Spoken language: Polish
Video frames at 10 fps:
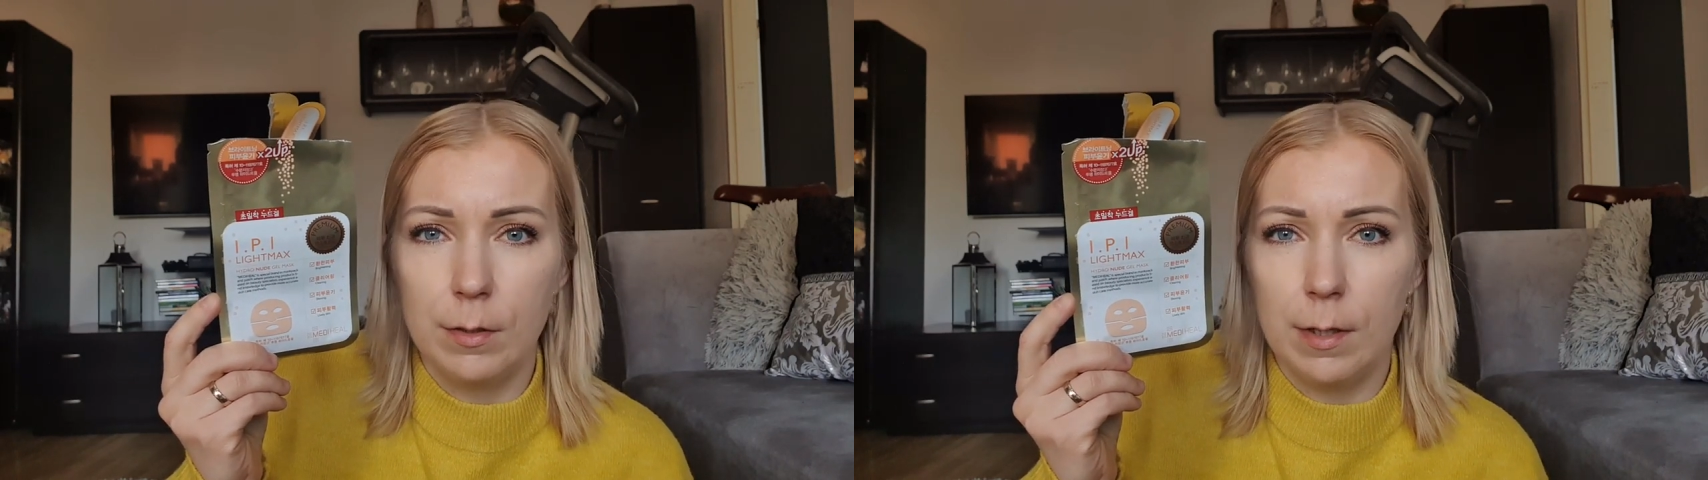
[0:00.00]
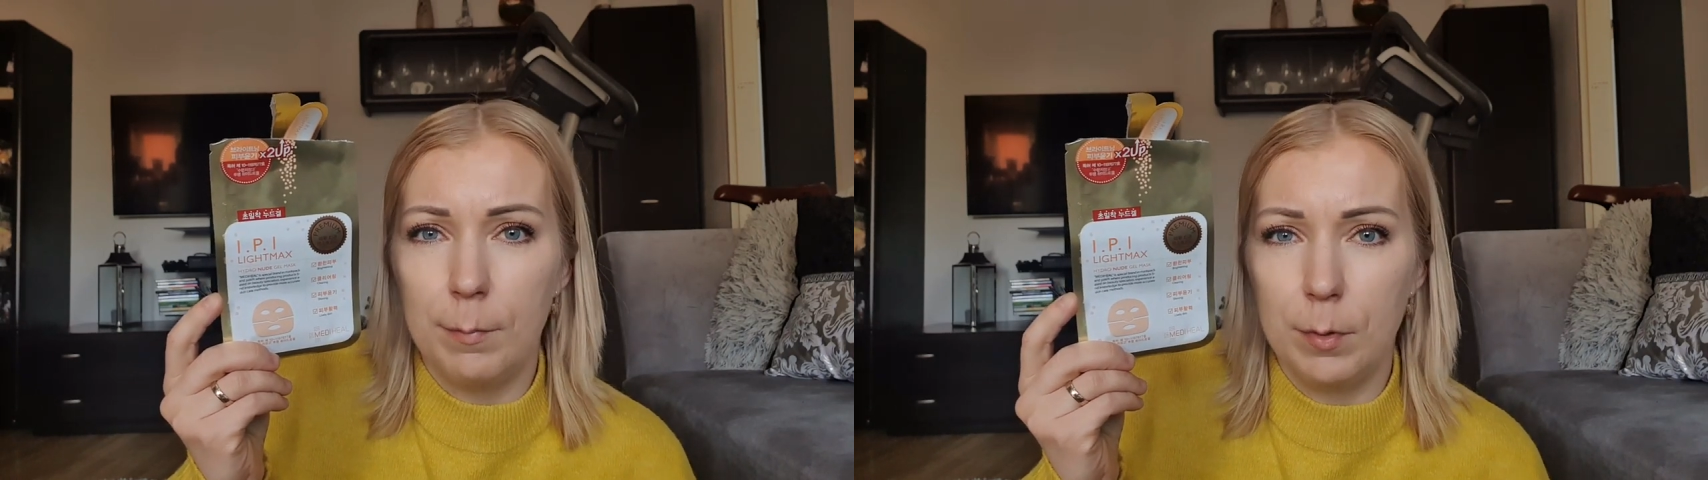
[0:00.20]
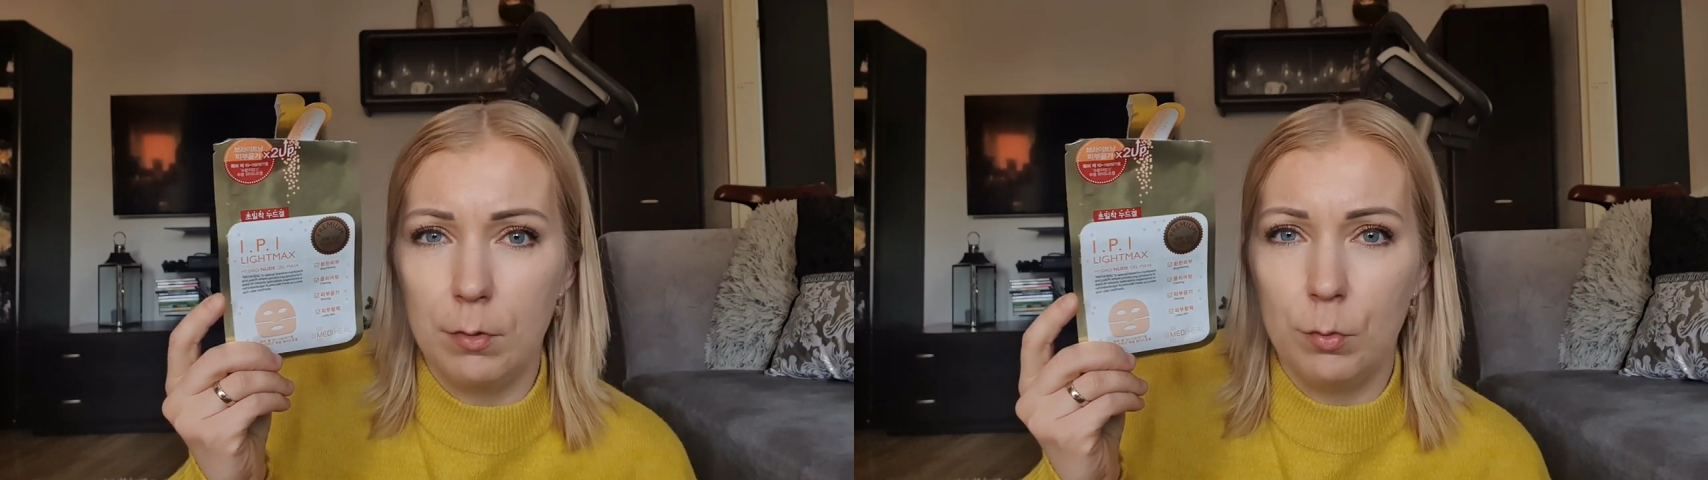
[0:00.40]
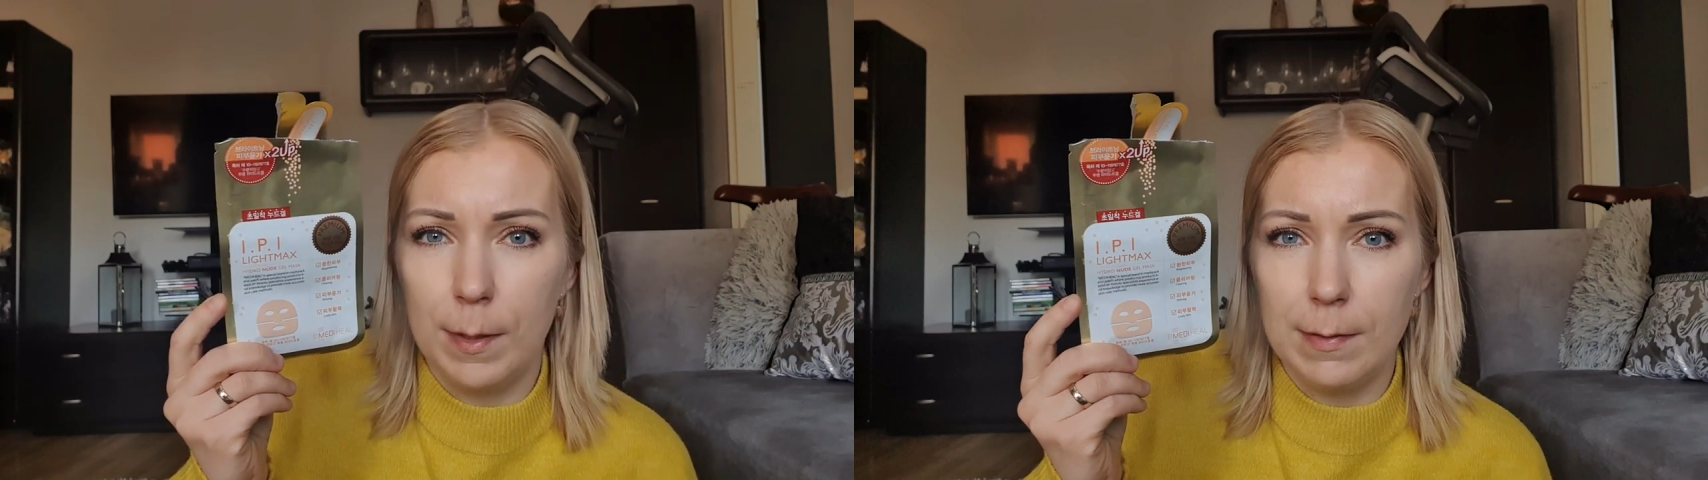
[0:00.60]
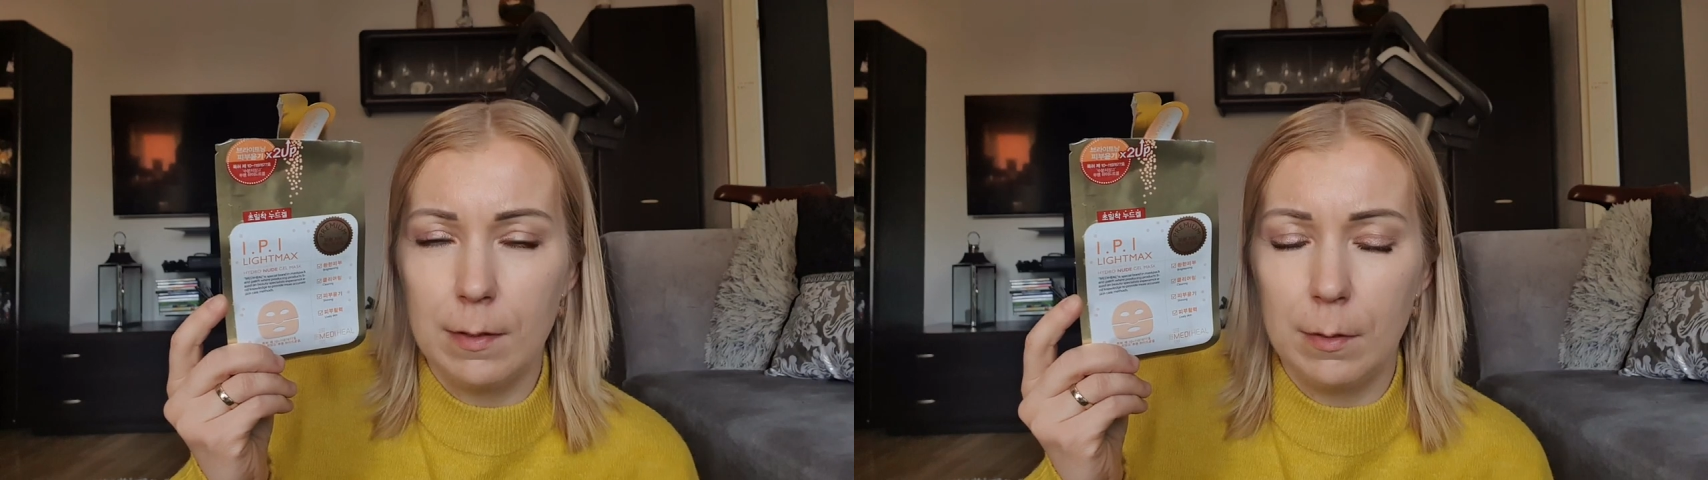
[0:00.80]
aby tą
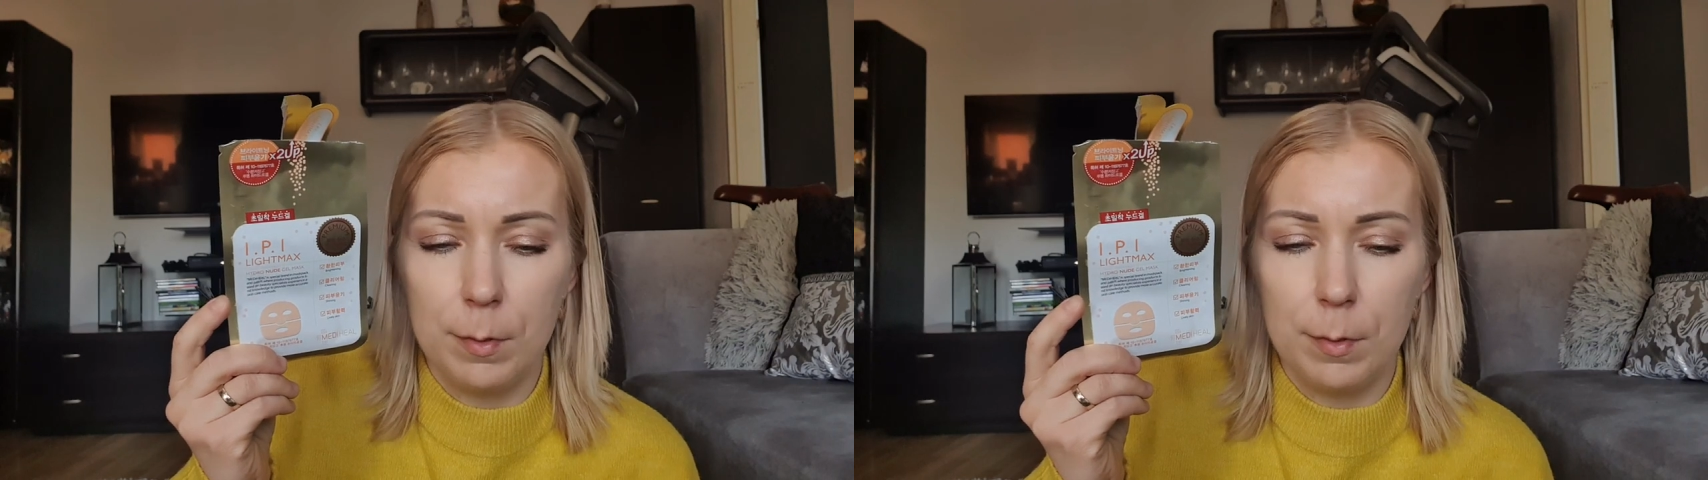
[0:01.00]
maskę